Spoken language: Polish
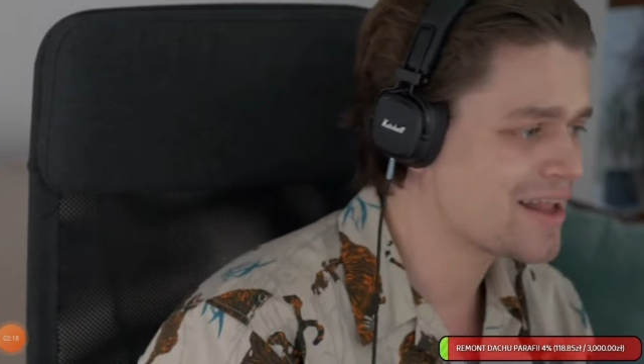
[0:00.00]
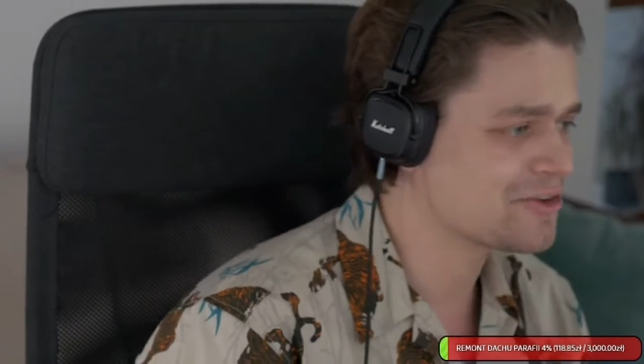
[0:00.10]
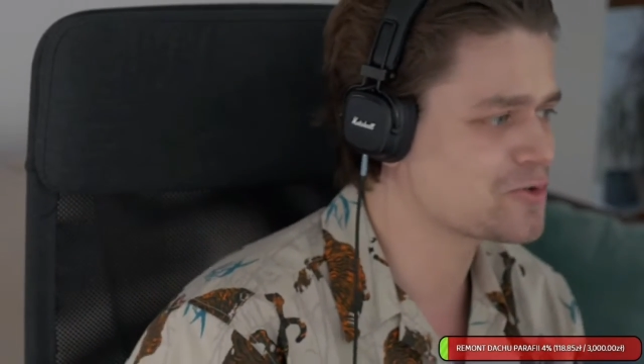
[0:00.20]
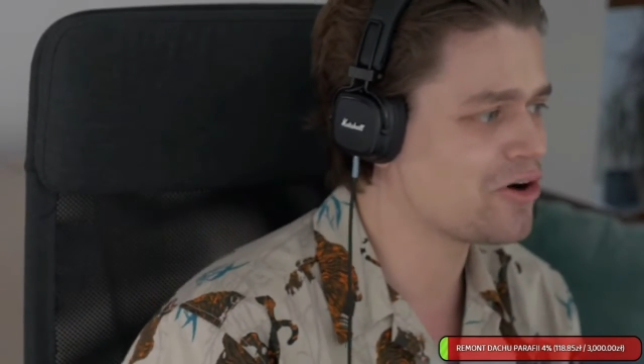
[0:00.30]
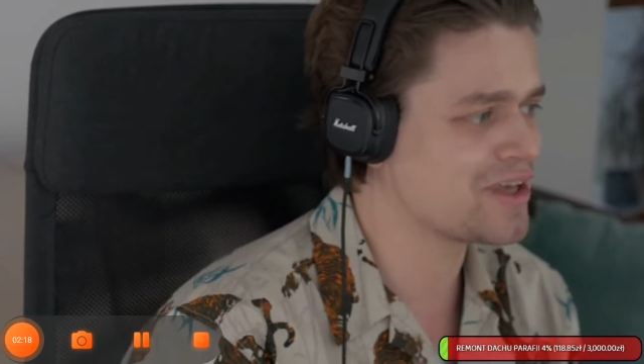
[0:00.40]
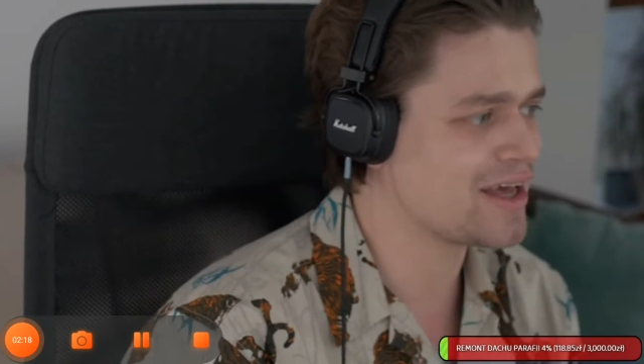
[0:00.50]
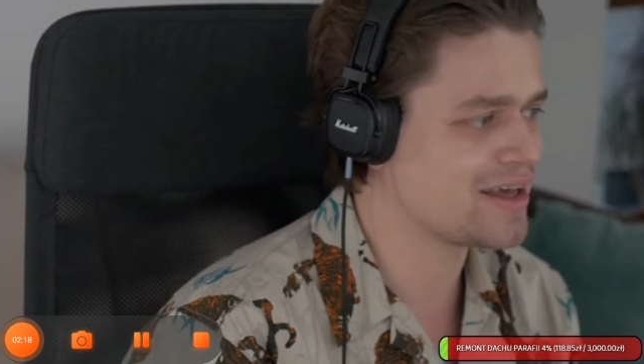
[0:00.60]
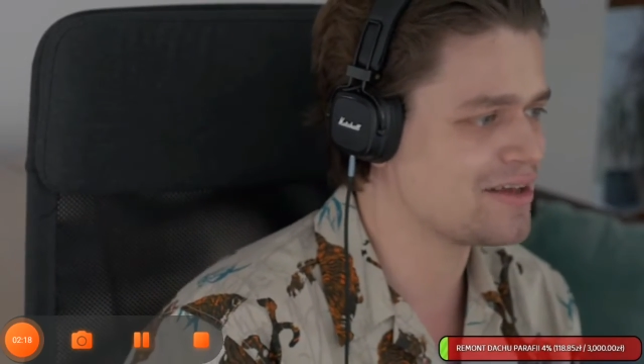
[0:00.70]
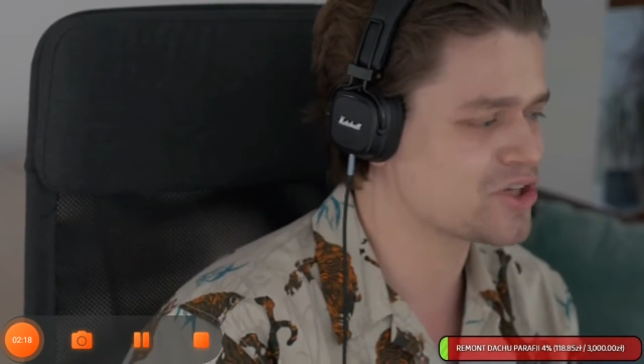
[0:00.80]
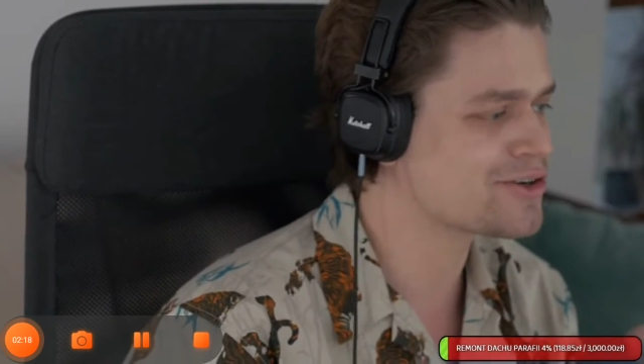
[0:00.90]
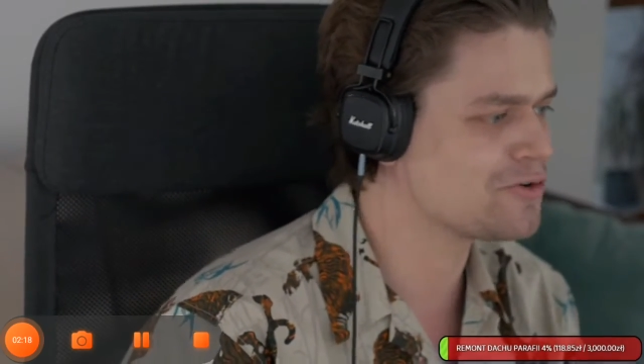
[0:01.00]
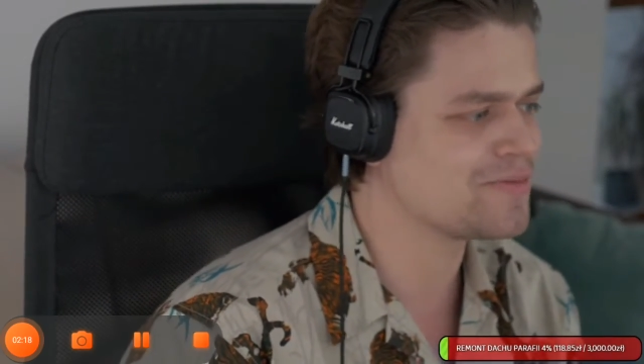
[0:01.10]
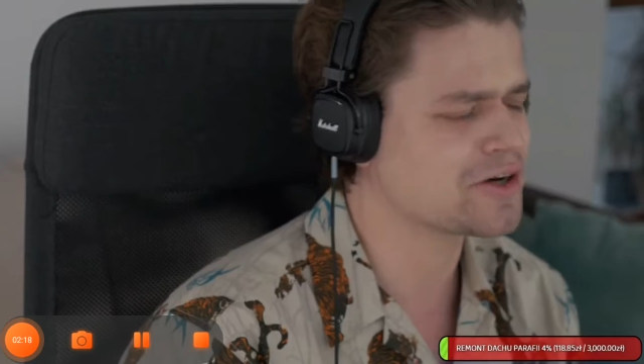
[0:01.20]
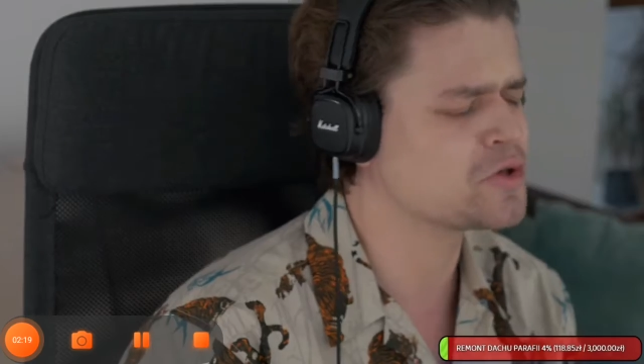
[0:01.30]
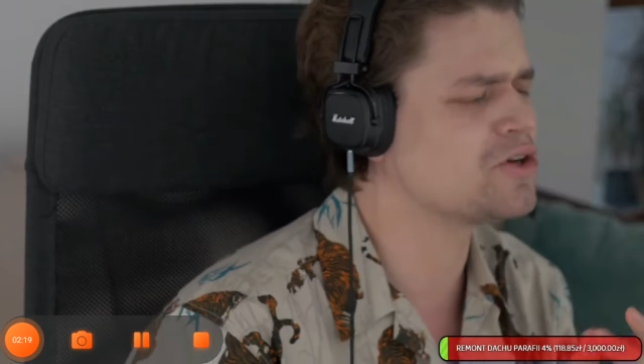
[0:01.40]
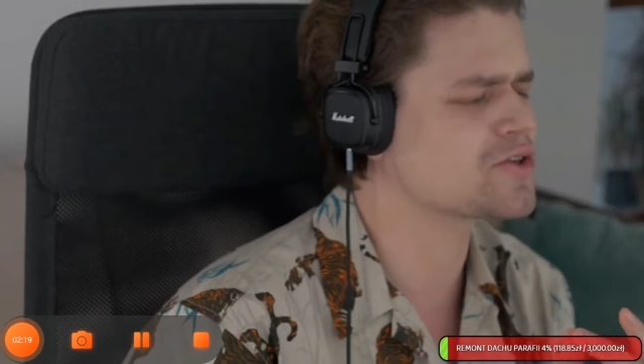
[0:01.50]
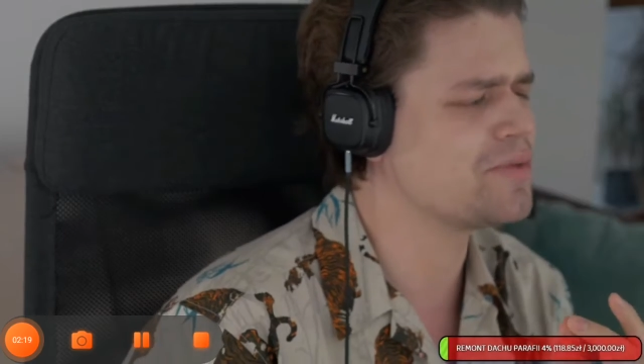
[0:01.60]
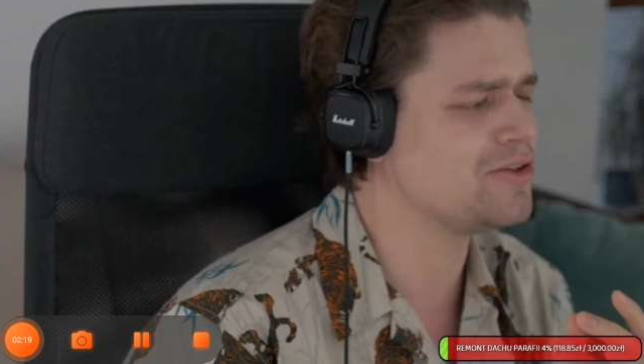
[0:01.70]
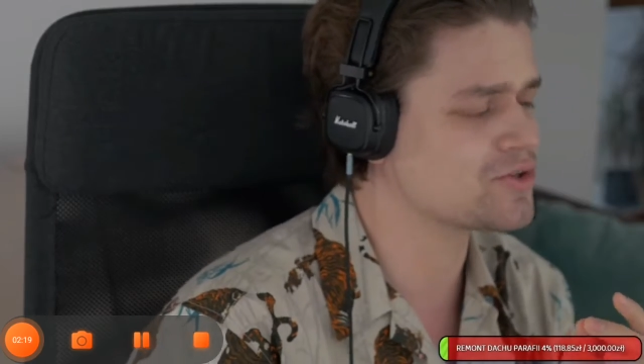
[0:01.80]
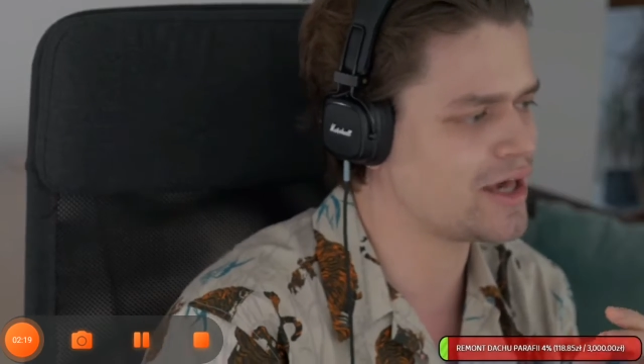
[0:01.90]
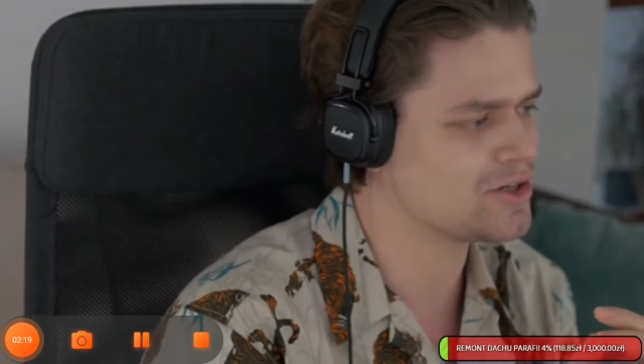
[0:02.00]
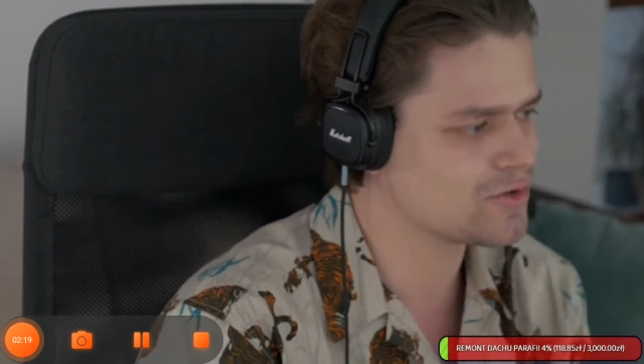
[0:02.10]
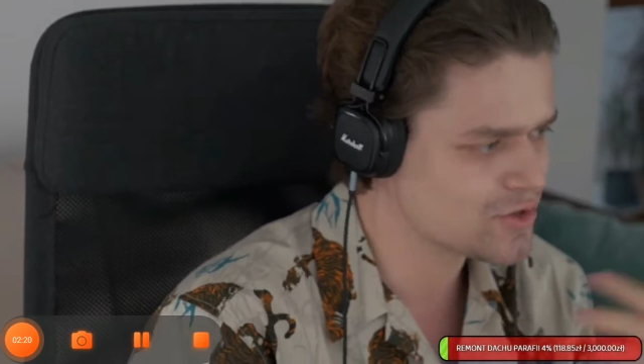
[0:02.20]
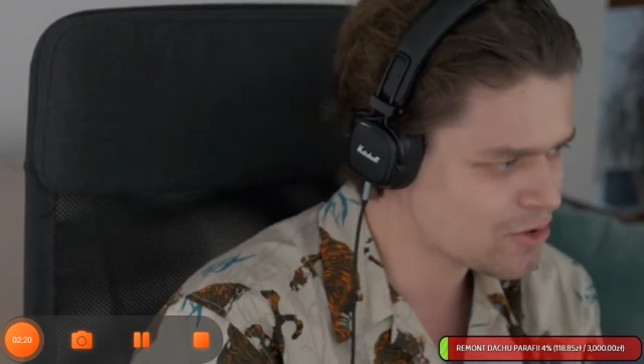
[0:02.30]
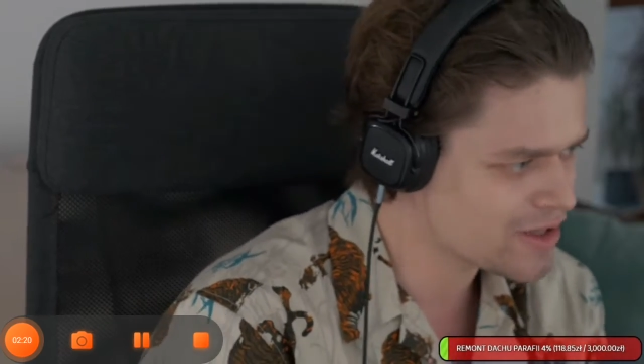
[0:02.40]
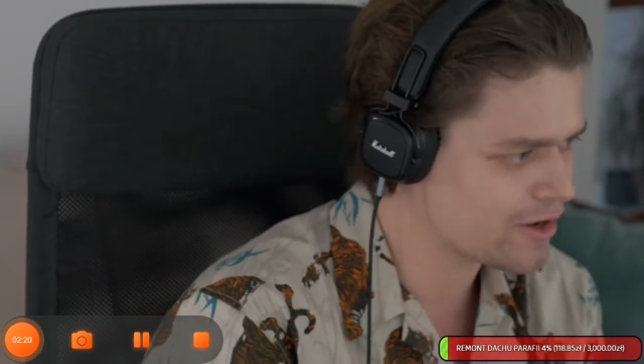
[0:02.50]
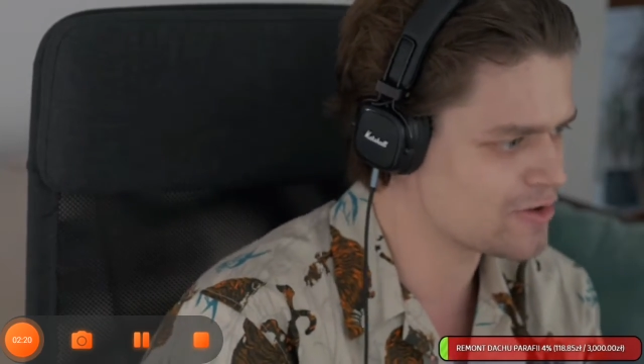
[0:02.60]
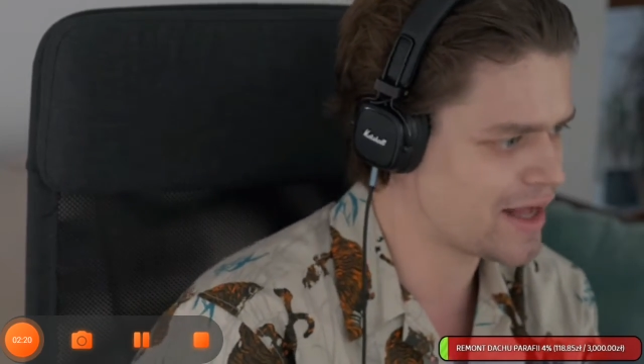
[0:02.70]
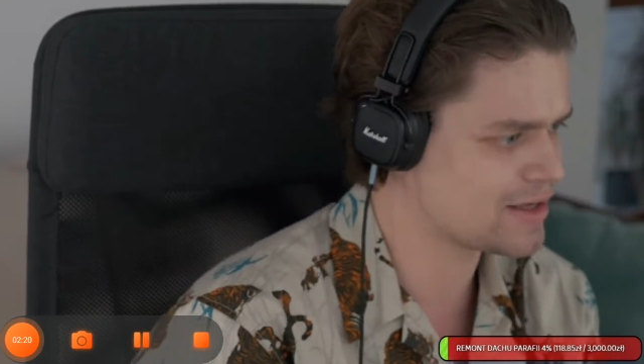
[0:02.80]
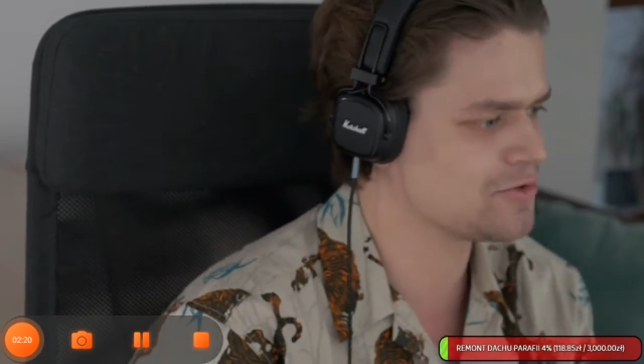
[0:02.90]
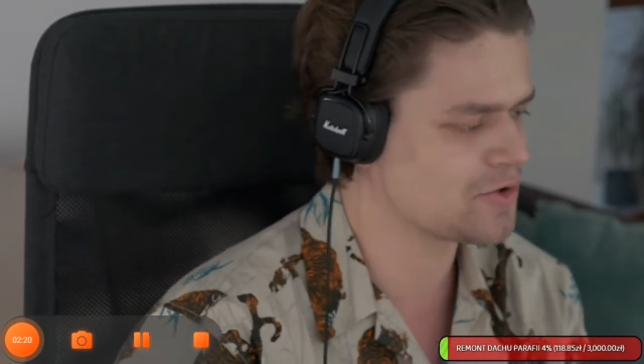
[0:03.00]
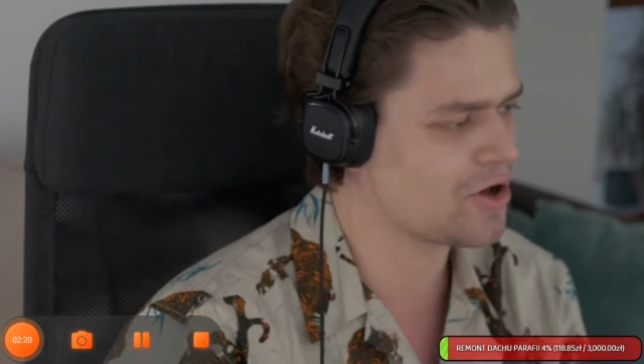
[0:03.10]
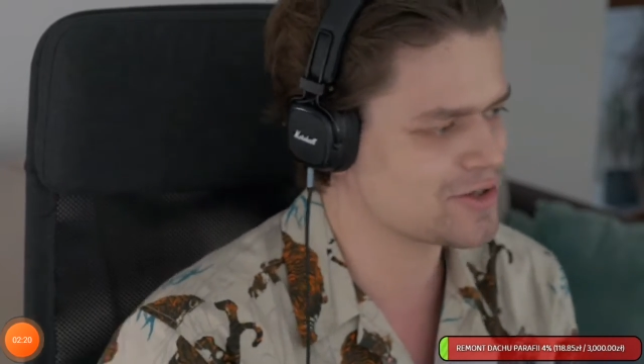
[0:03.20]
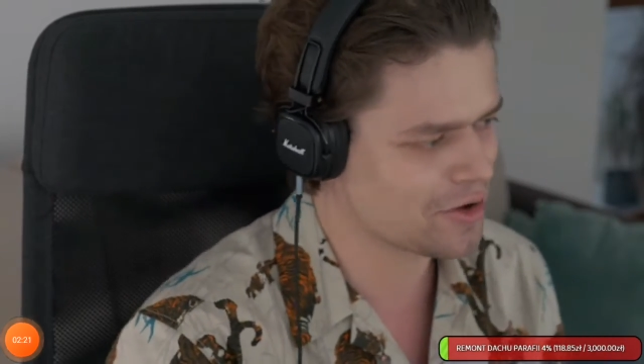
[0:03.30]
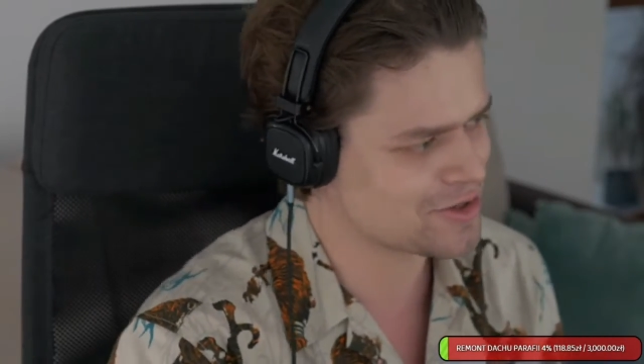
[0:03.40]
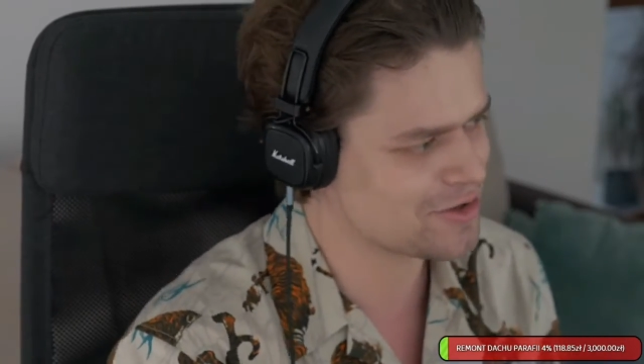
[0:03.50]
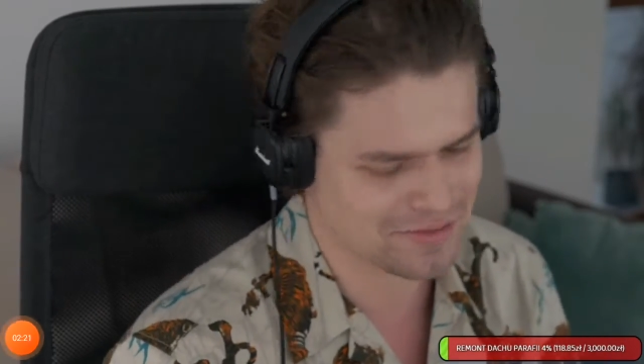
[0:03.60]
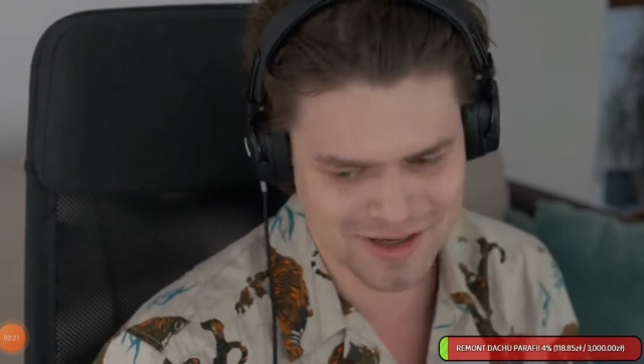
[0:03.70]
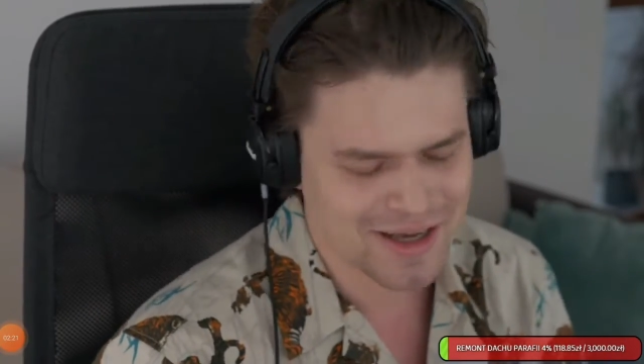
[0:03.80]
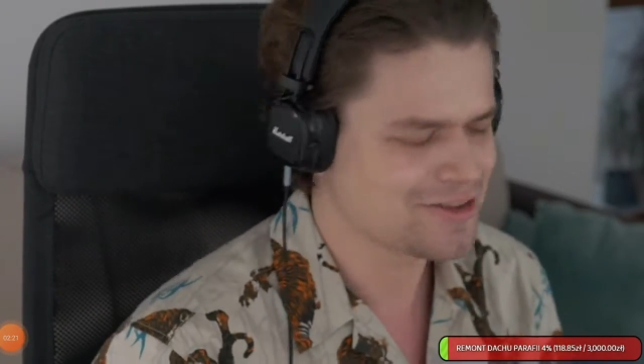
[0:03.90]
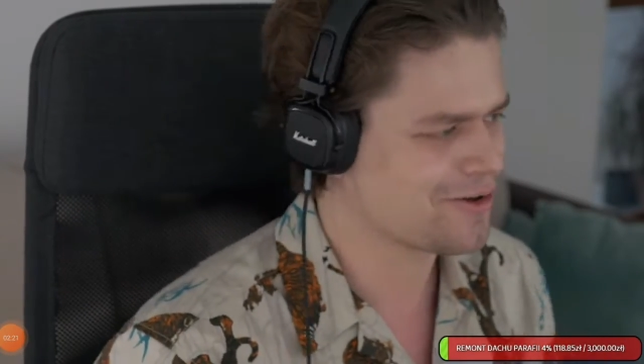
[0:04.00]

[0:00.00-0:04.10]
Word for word: ale to dosłownie y, przekroczyło mi jakąś mikroskopijną część, nie zdążyłem kolejnego odpalić. Już, o, dzień dobry, dzień dobry.